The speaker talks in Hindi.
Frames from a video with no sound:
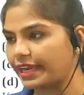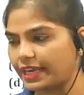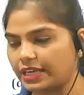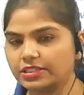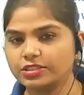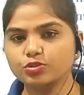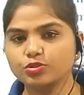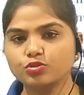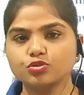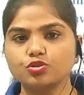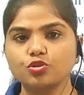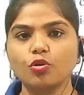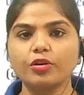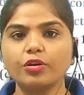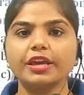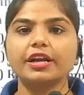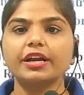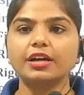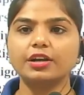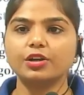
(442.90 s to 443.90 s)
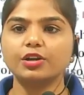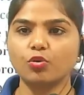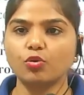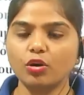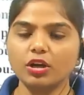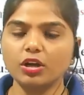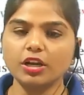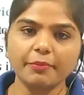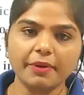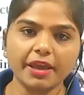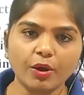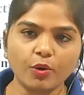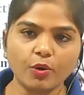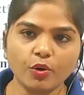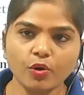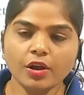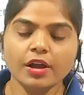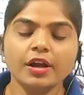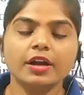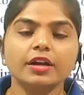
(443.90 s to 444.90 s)
कहेंगे जो जो कि कंट्रोल्ड में
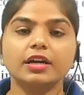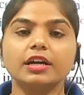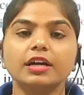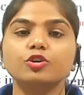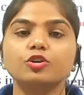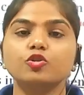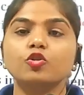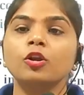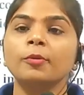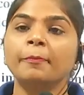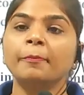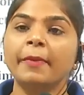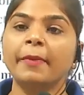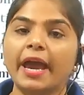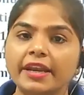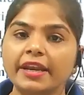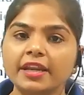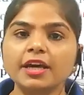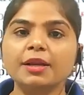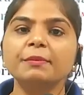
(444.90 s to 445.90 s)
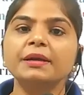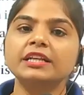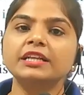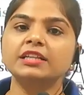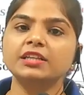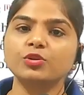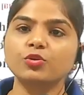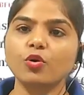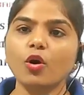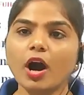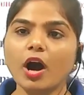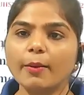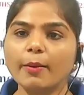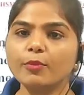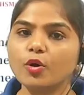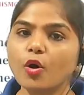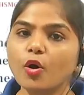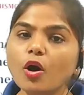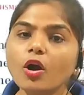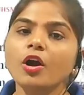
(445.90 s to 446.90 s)
हो कंट्रोल मैनर में जिनको
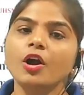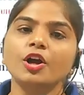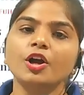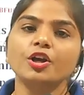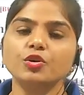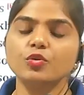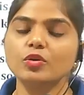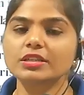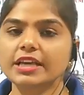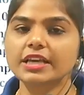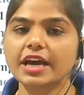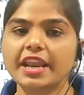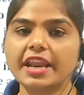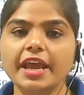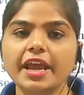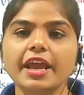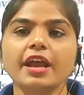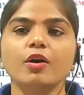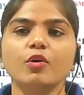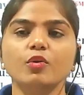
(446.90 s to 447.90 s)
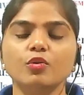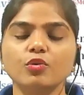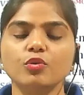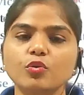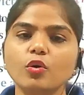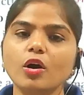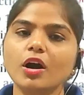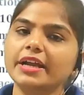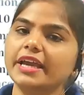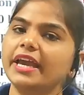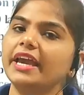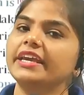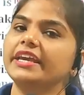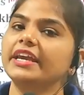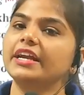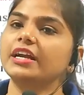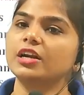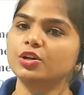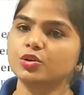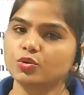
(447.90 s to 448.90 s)
हम लोग यूज़ करें उनको
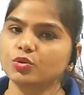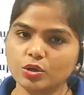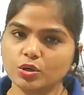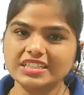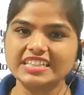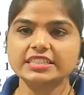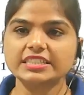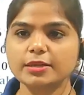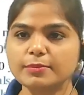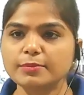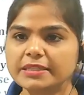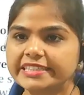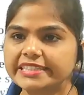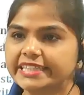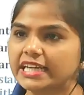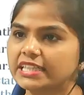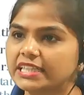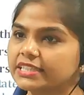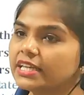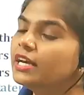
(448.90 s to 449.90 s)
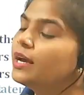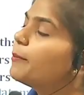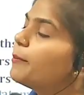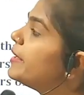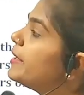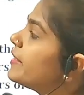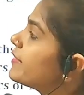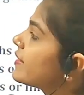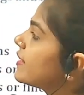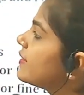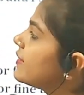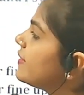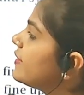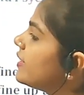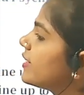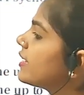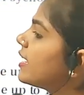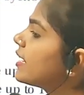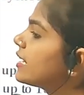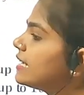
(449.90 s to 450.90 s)
कहेंगे कंट्रोल्ड सबिस्टेंस मीन्स
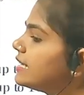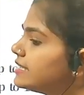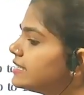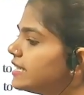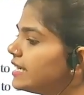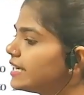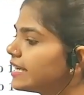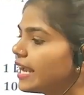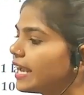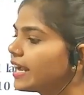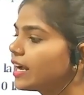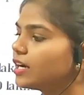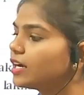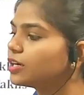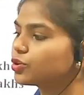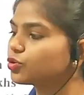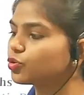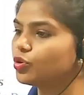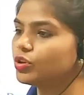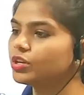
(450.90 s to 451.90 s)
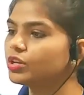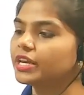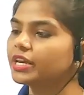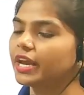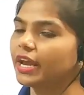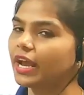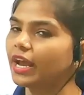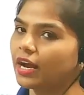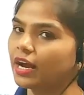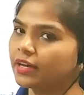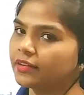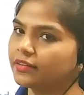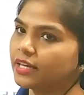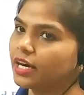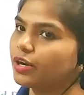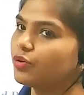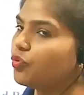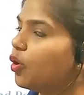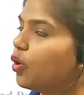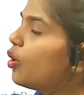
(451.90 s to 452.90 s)
किसी ना किसी के कंट्रोल के
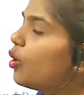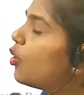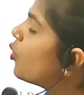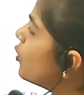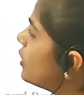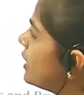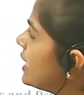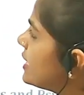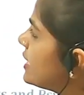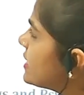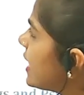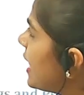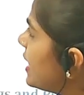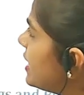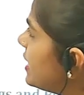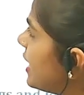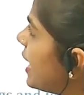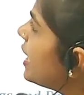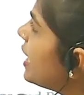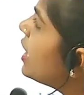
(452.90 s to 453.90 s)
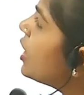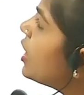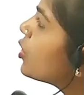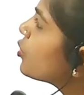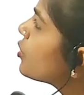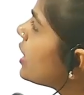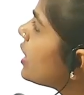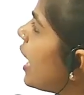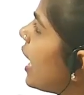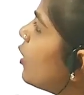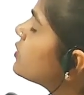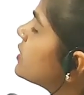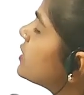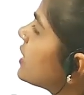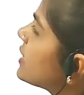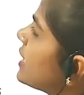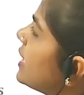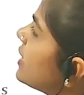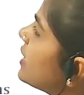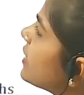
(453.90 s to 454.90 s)
अंदर वो होने चाहिए तो क्या हो
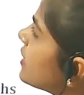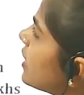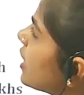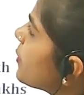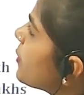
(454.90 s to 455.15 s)
सकती है